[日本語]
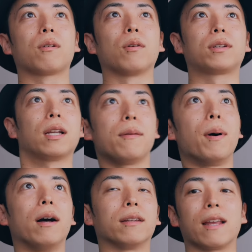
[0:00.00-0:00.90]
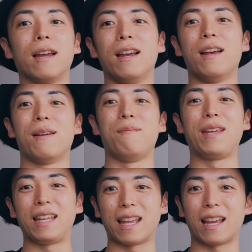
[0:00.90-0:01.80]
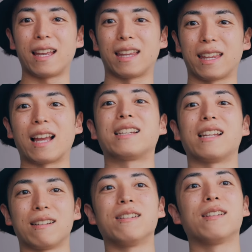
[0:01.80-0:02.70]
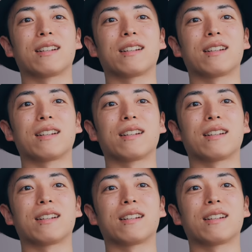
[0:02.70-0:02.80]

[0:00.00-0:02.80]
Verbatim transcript: とっさにバーンって右手出してる